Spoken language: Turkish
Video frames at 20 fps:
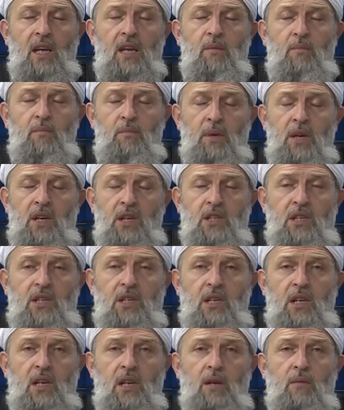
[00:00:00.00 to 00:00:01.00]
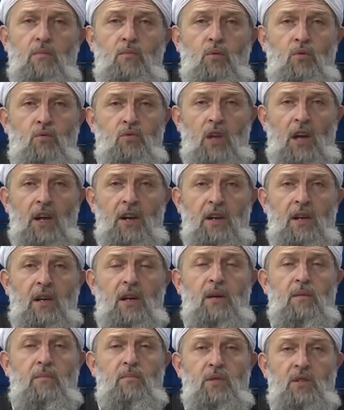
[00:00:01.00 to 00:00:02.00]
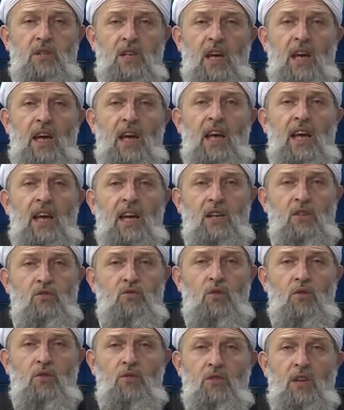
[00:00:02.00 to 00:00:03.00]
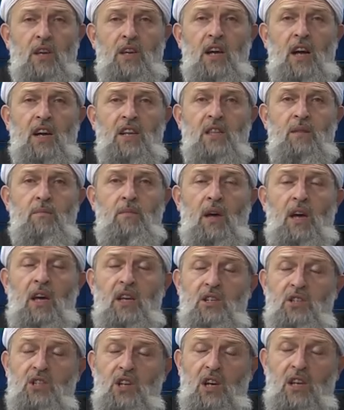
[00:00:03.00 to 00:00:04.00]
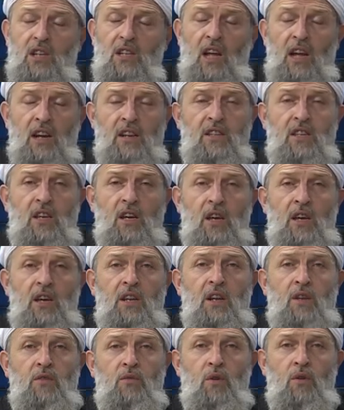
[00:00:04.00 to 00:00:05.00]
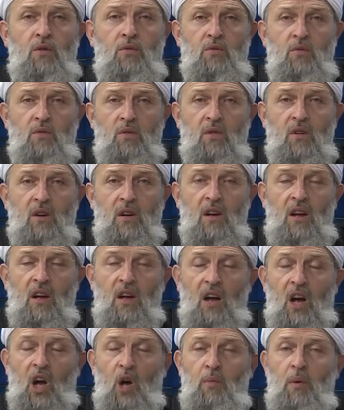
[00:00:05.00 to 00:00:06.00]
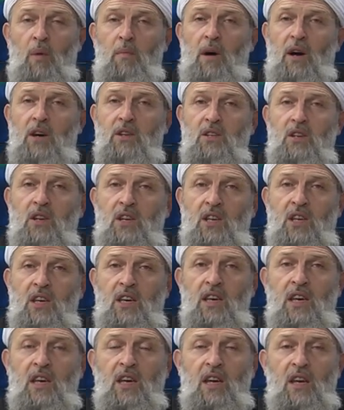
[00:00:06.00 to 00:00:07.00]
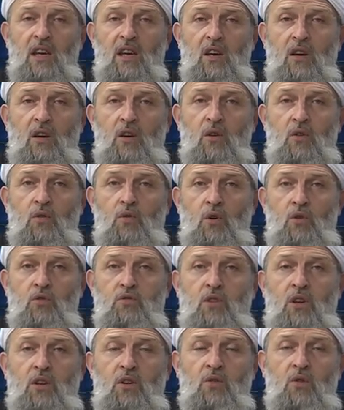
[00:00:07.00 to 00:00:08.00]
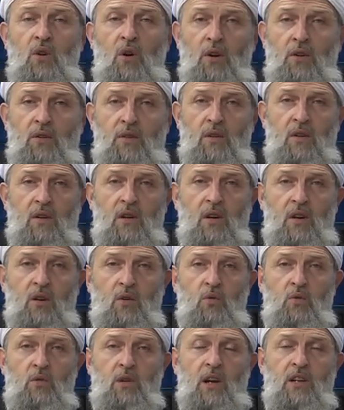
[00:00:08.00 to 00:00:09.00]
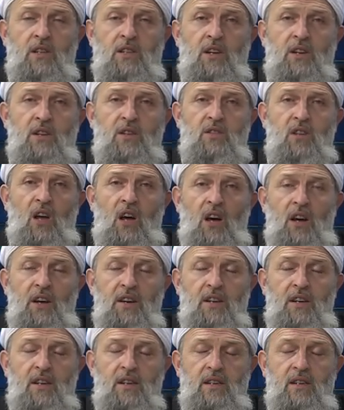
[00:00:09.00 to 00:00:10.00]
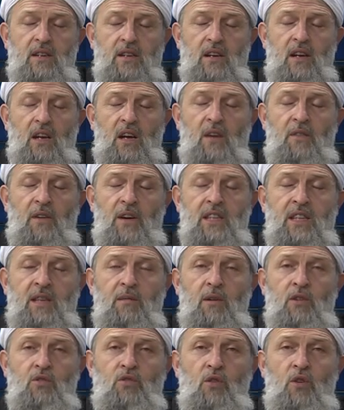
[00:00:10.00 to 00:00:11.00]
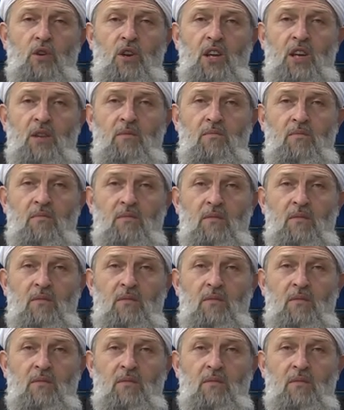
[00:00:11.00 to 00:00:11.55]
Biz Bunlar bize en sonunda yardım edecekler diye inanıyorduk. Ama baktık ki gözleri kör, kulakları sağır, efendime söyleyeyim